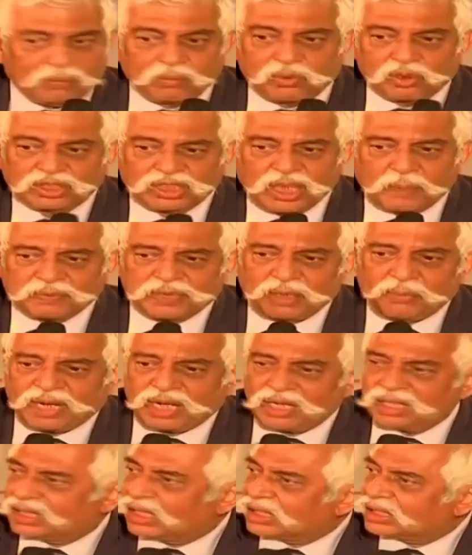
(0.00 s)
हमको सबसे
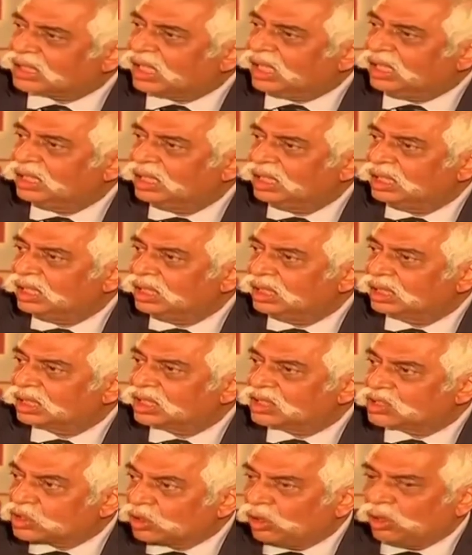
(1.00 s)
बड़ा डर था
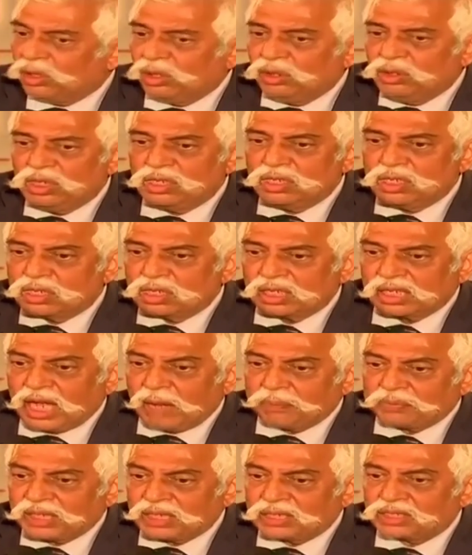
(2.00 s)
कि जो
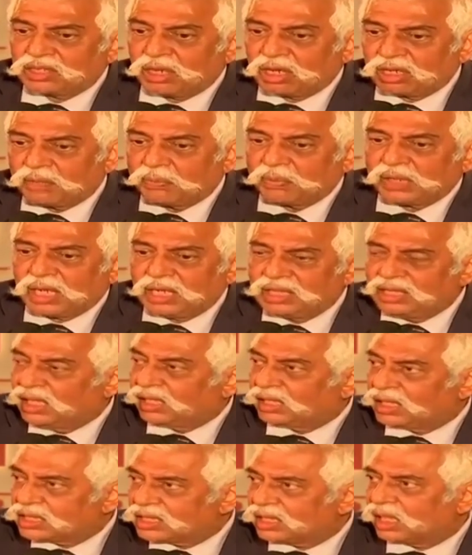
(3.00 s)
कैप्टन सौरभ कालिया
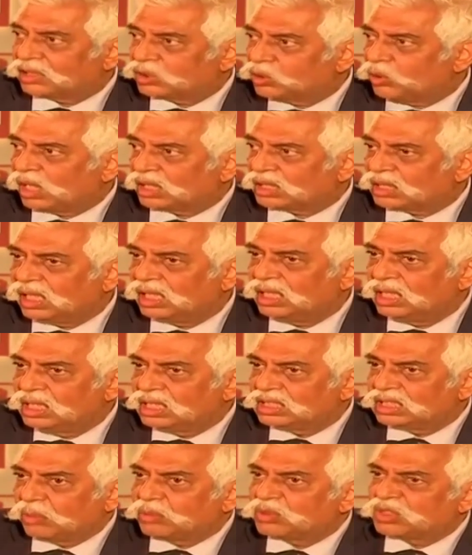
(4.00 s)
के साथ हुआ था
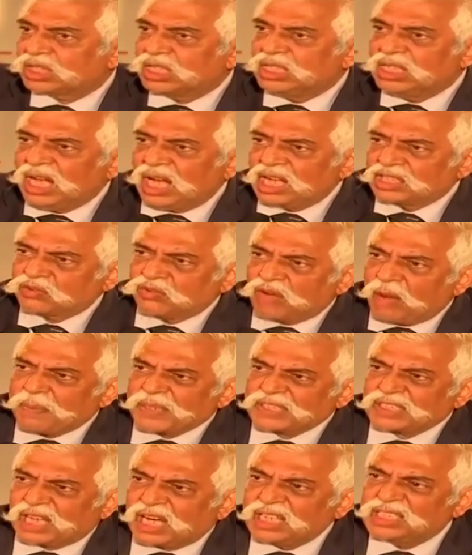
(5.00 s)
जब उसकी लाश
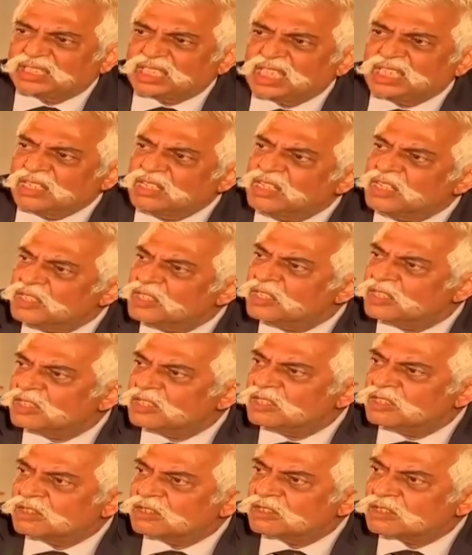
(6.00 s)
वापस आई थी
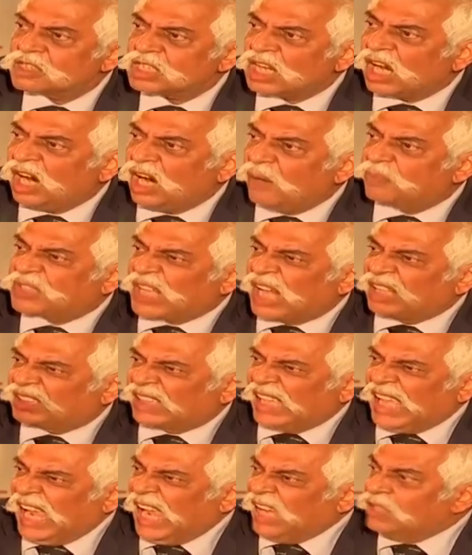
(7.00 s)
क्या आप
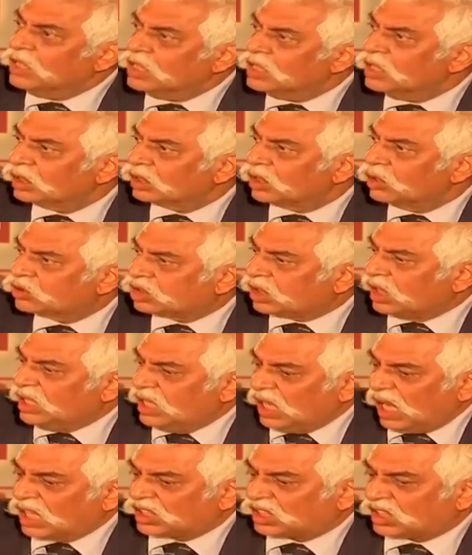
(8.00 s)
जानते हैं कि उसकी
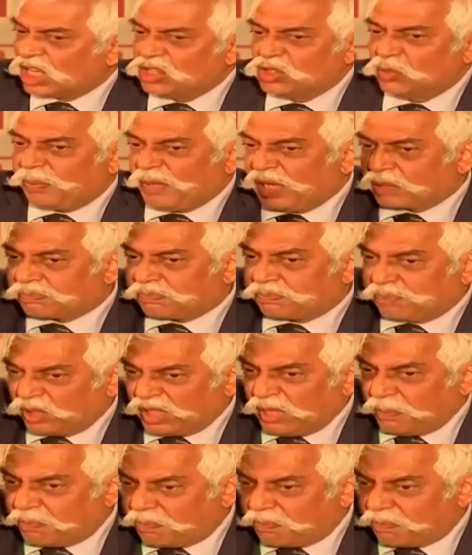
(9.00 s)
लाश के ऊपर पूरे